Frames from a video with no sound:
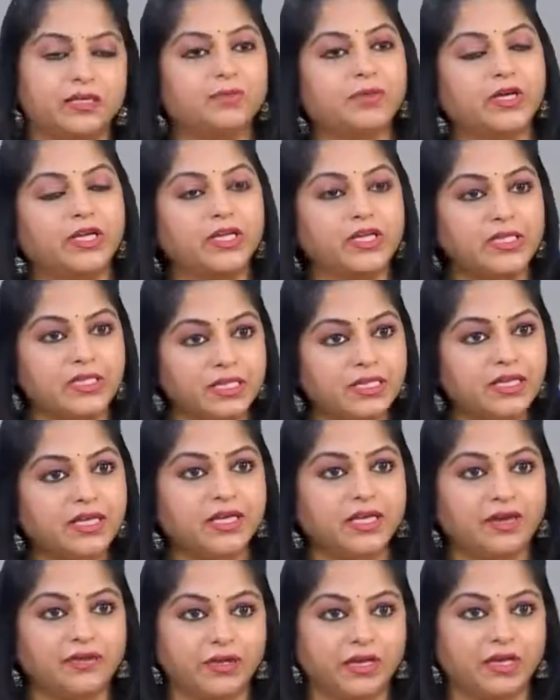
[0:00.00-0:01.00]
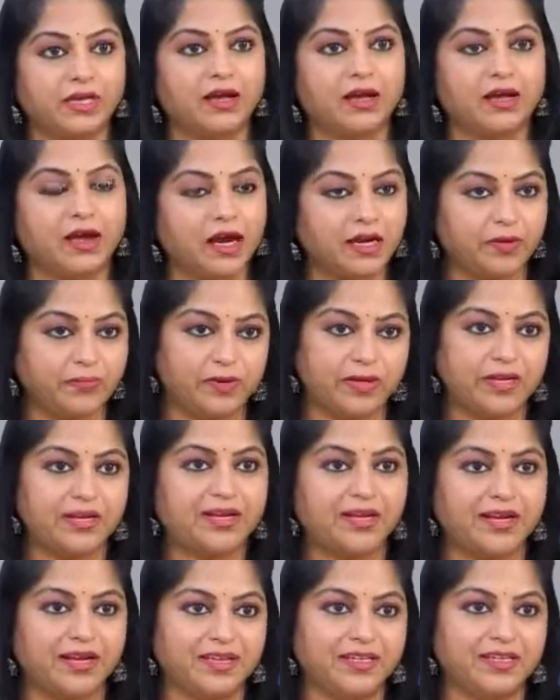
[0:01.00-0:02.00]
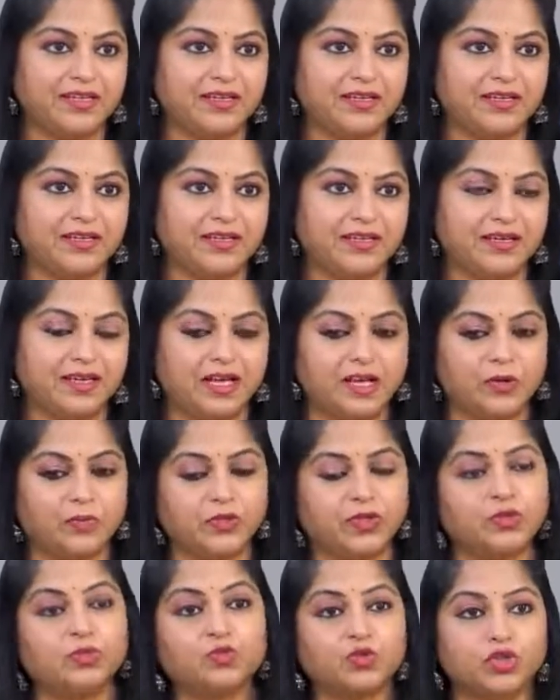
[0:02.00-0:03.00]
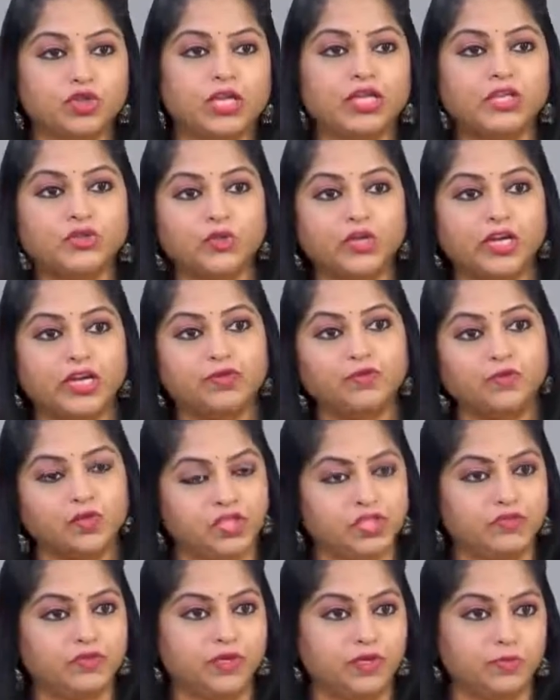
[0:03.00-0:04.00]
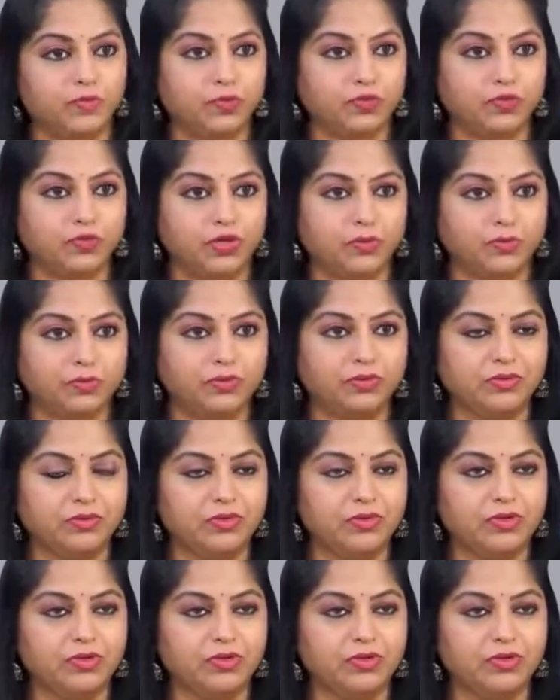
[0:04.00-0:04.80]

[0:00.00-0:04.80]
రమ్మగారు ఇంటికి ఎవరైనా ఆడపిల్లలు కానీ లేకపోతే ముత్తైదువులు కానీ వచ్చి వెళ్ళిపోతున్నప్పుడు